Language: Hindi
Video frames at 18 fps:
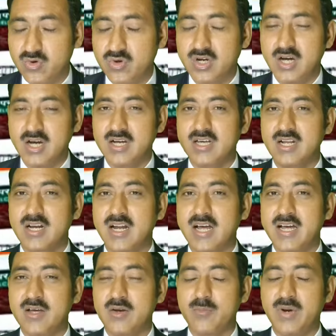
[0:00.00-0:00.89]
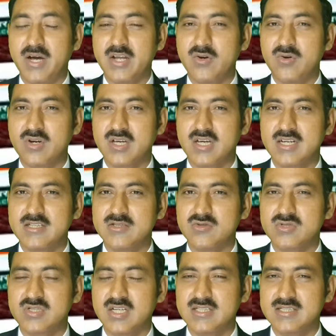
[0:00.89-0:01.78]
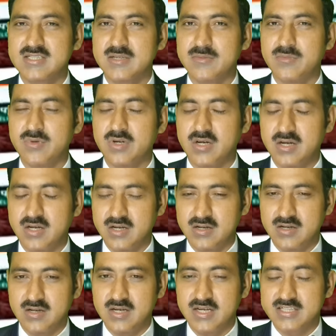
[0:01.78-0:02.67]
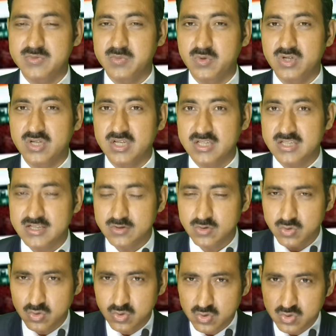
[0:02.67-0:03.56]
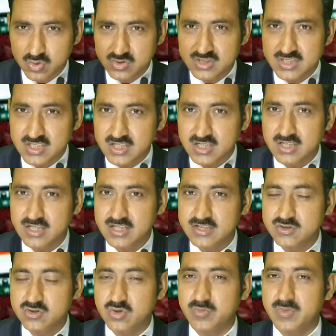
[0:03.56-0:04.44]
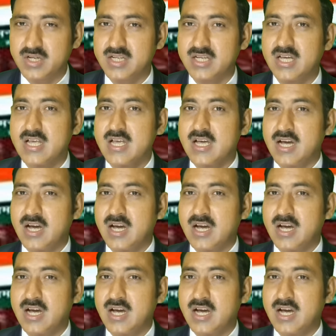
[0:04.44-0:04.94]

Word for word: रोड अगर बाय रोड अगर हिंदुस्तान से हम एक्सपोर्ट करते हैं तो कौन कौन सी कंट्री जो हमारी